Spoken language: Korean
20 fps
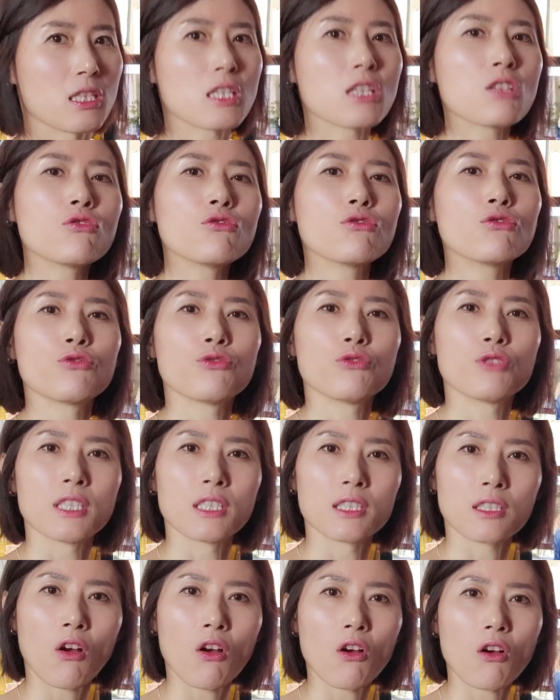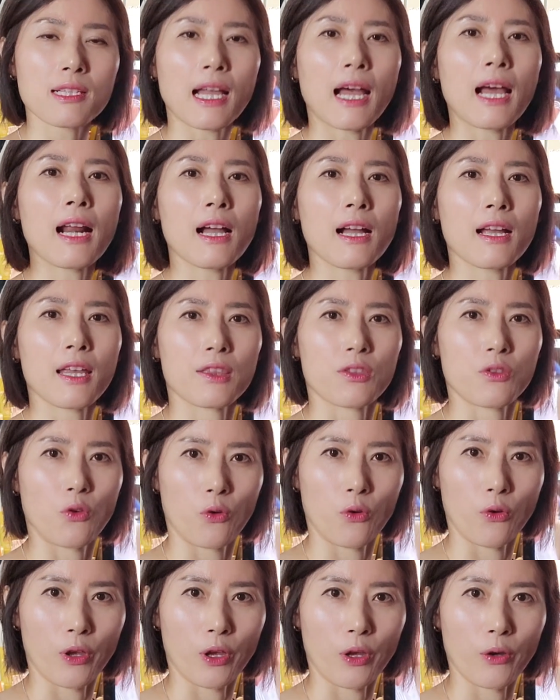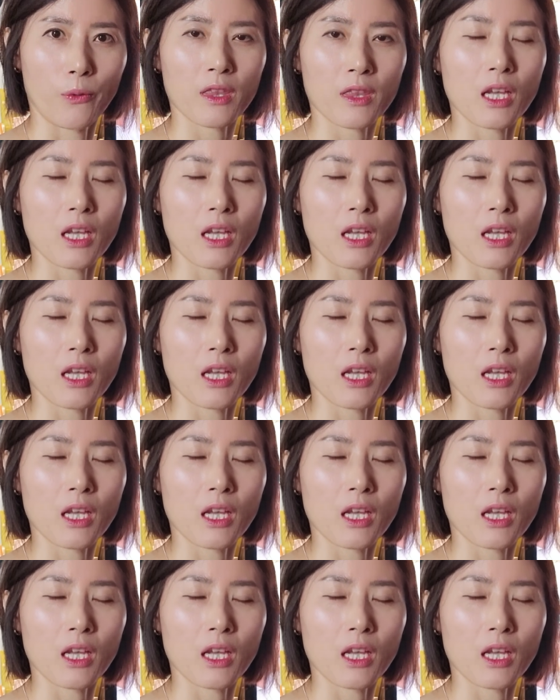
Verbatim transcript: 친구 둘이서 사랑했던 거예요.